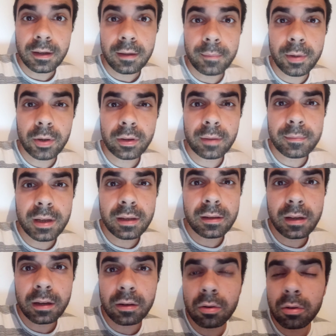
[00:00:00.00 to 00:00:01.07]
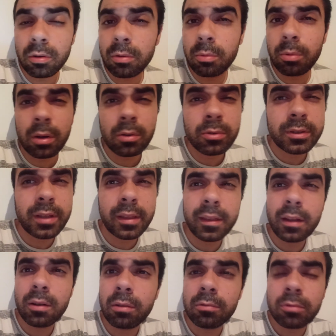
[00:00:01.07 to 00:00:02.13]
pero también llegó a coste
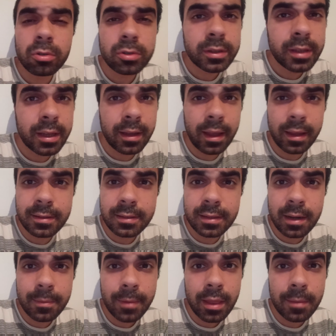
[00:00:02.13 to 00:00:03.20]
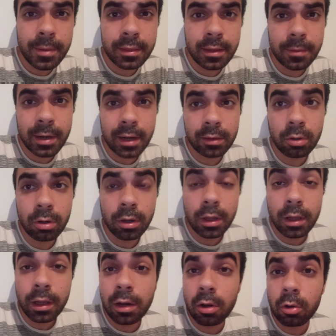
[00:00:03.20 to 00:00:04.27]
cero, a un coste extremadamente barato
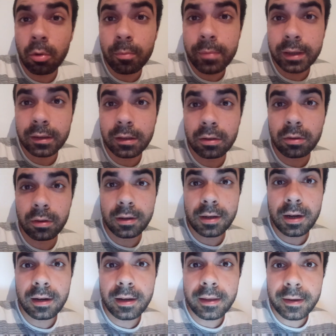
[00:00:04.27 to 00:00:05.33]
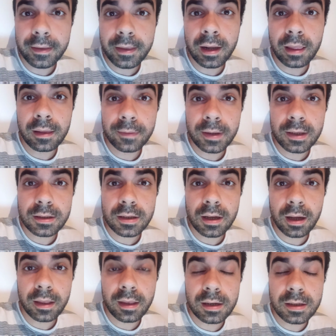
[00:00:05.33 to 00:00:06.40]
y lo convirtió en el líder de la
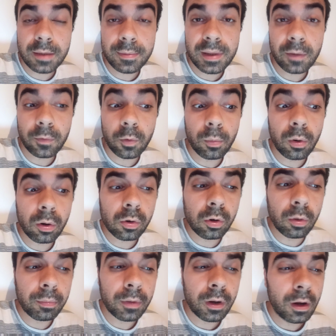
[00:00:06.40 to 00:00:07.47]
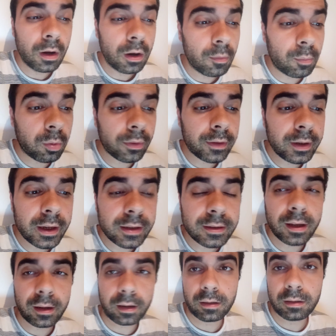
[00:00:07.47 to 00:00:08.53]
defensa del Sevilla Fútbol Club. Podría
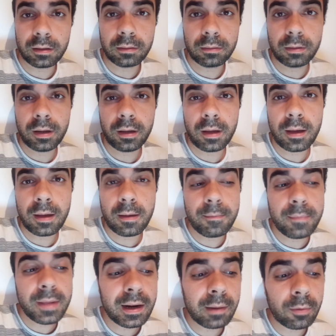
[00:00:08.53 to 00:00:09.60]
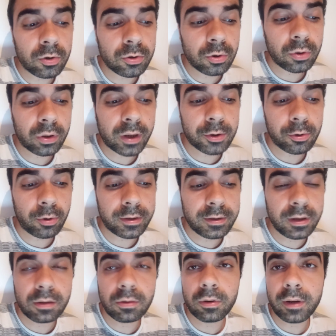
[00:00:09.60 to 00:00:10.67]
ser que viéramos otro caso
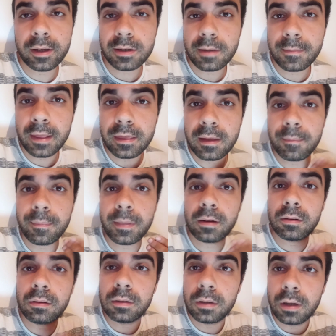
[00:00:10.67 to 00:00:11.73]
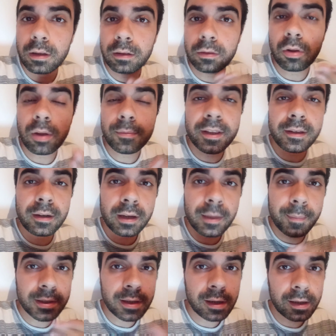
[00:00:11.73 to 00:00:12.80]
así con Aisa Mandy, pero todavía tienen que
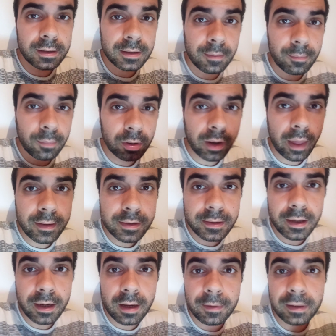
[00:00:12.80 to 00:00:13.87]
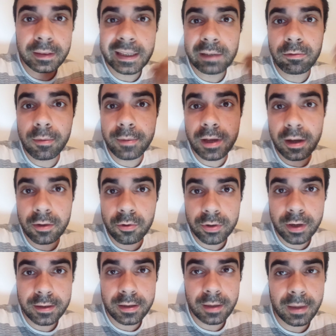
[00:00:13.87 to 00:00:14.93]
pasar las temporadas. Tiene 29 años
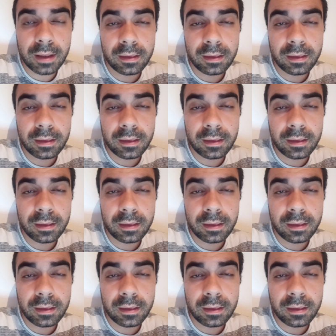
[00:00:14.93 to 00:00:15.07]
Aisa